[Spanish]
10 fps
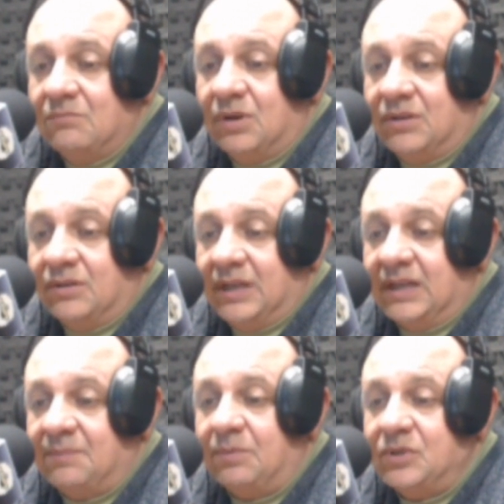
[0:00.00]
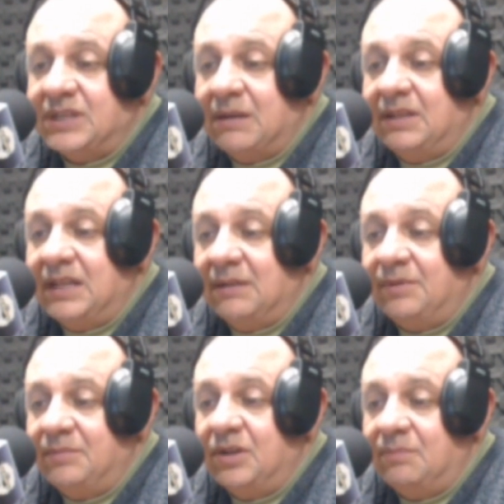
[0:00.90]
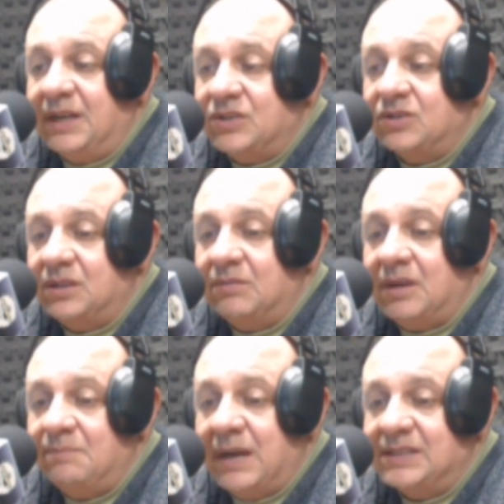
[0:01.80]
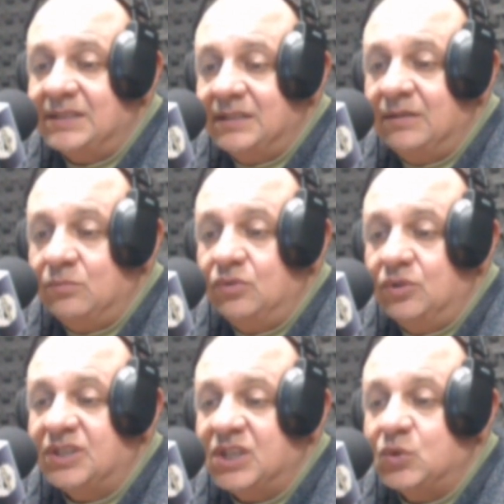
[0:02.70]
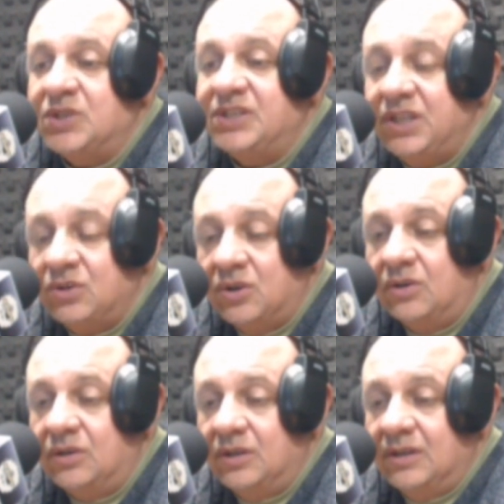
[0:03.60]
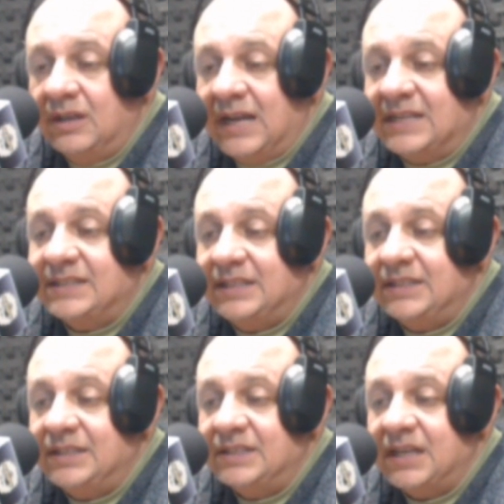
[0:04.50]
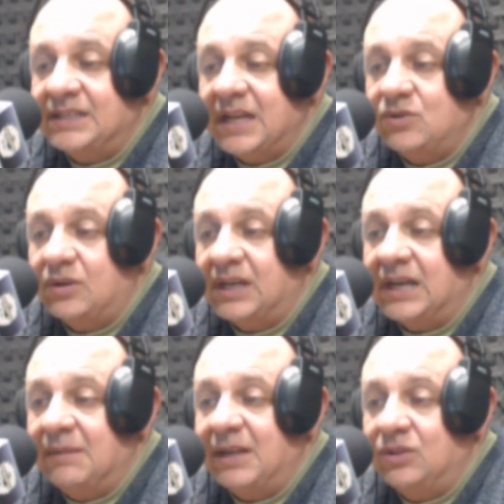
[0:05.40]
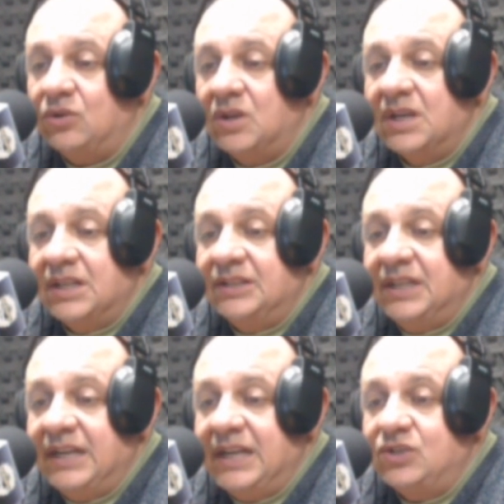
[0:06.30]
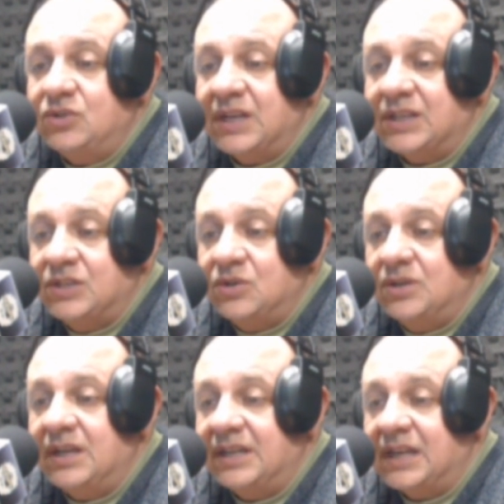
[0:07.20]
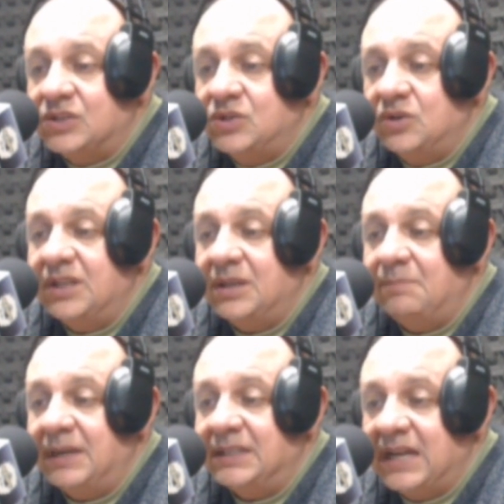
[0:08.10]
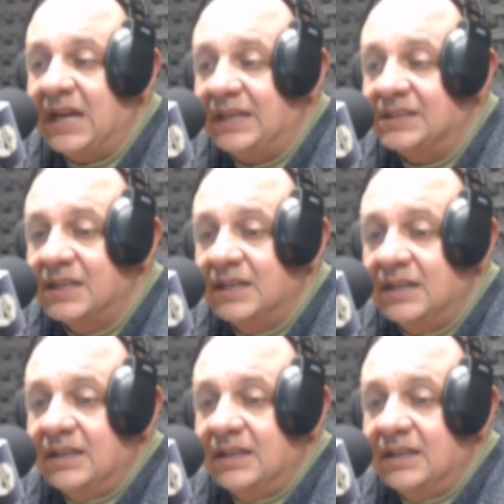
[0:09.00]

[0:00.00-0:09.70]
Bueno, el responsable de la primera operación del bypass del mundo se suicidó hace 16 años reclamando derechos, acciones, reacciones, despertares